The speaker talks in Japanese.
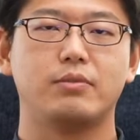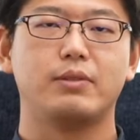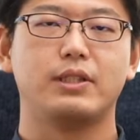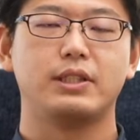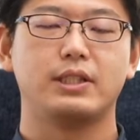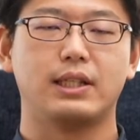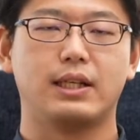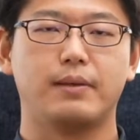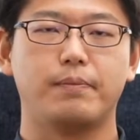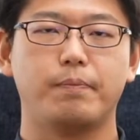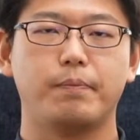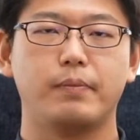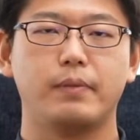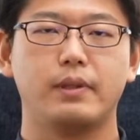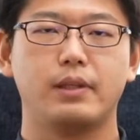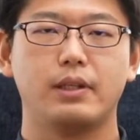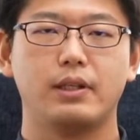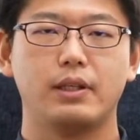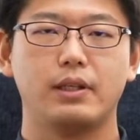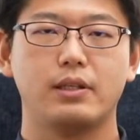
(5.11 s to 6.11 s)
ました
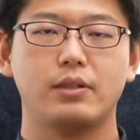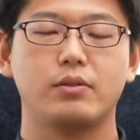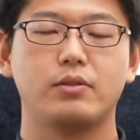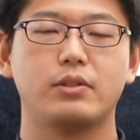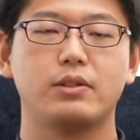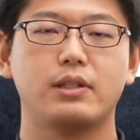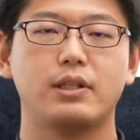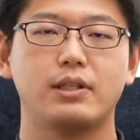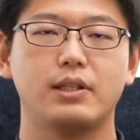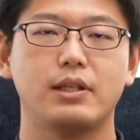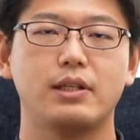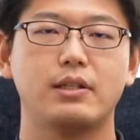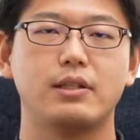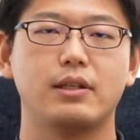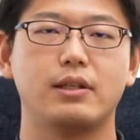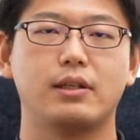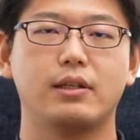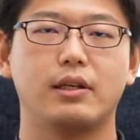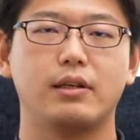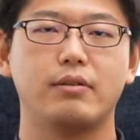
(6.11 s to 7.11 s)
そして
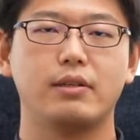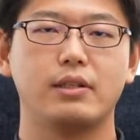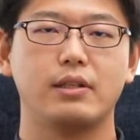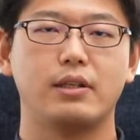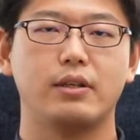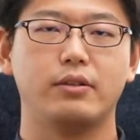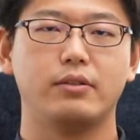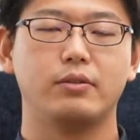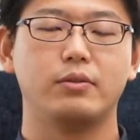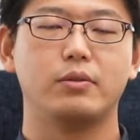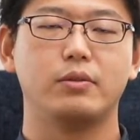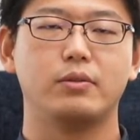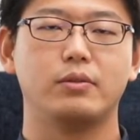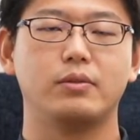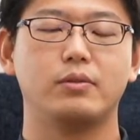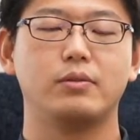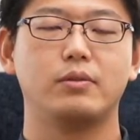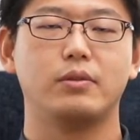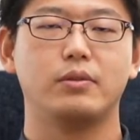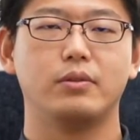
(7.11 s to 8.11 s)
前々回はセルフトーク
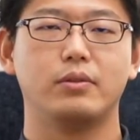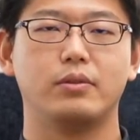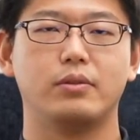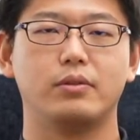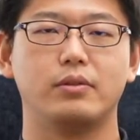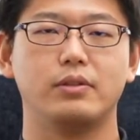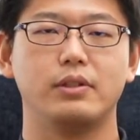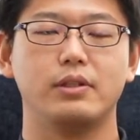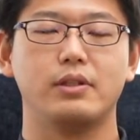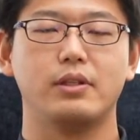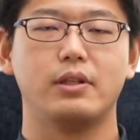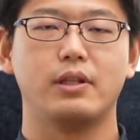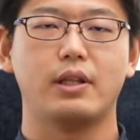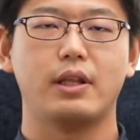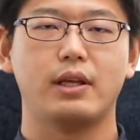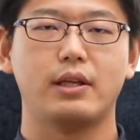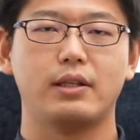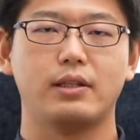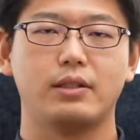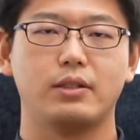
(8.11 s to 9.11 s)
のコントロールについ
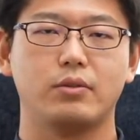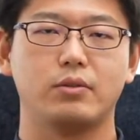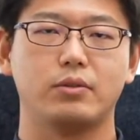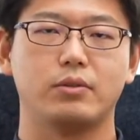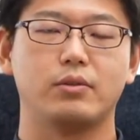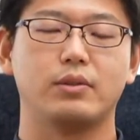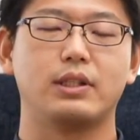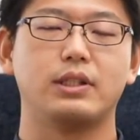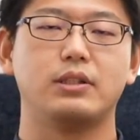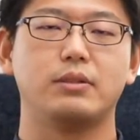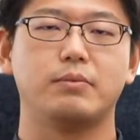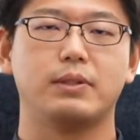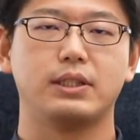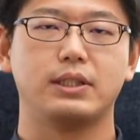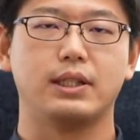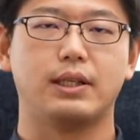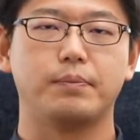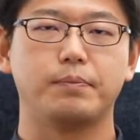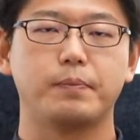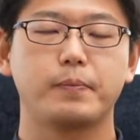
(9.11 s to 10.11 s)
てご紹介しまし
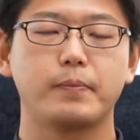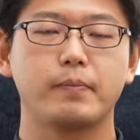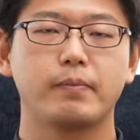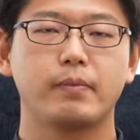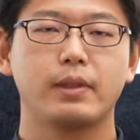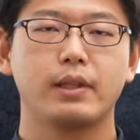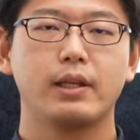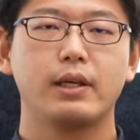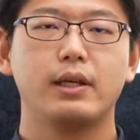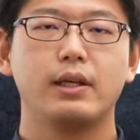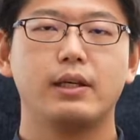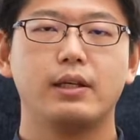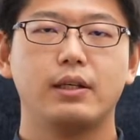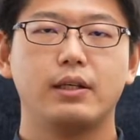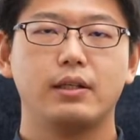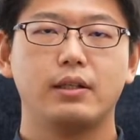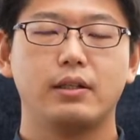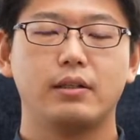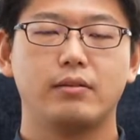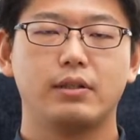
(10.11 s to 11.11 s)
た
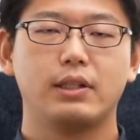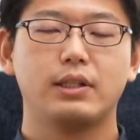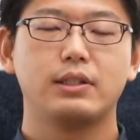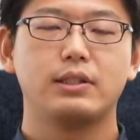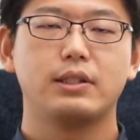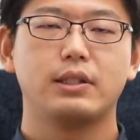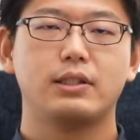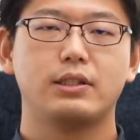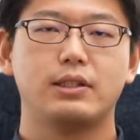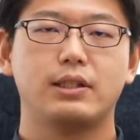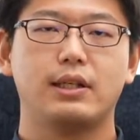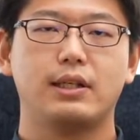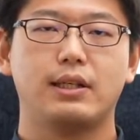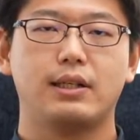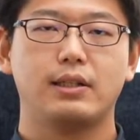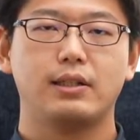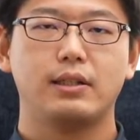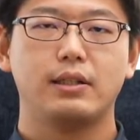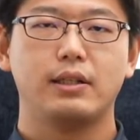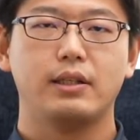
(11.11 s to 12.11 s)
で私たちが
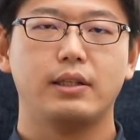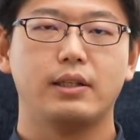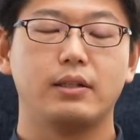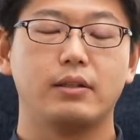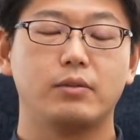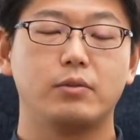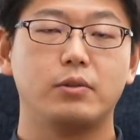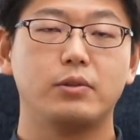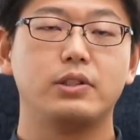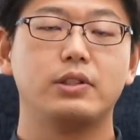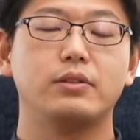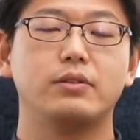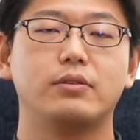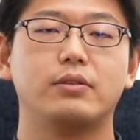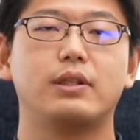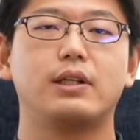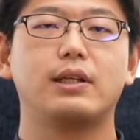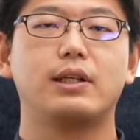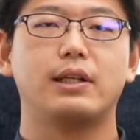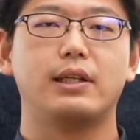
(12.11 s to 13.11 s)
コーチングの
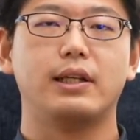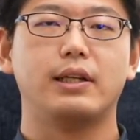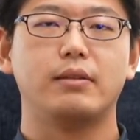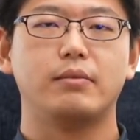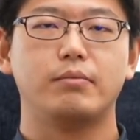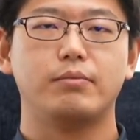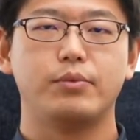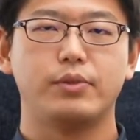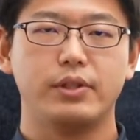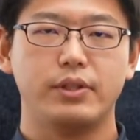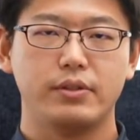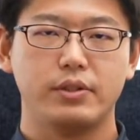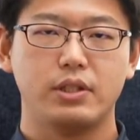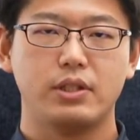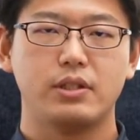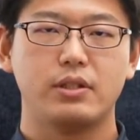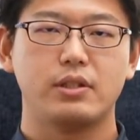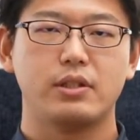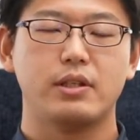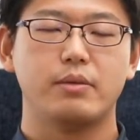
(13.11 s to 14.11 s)
中で
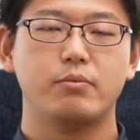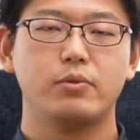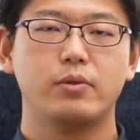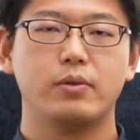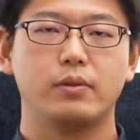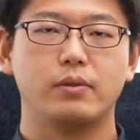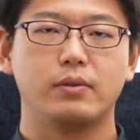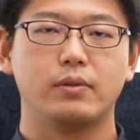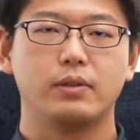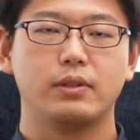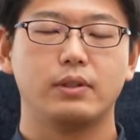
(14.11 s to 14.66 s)
ブリューシステムを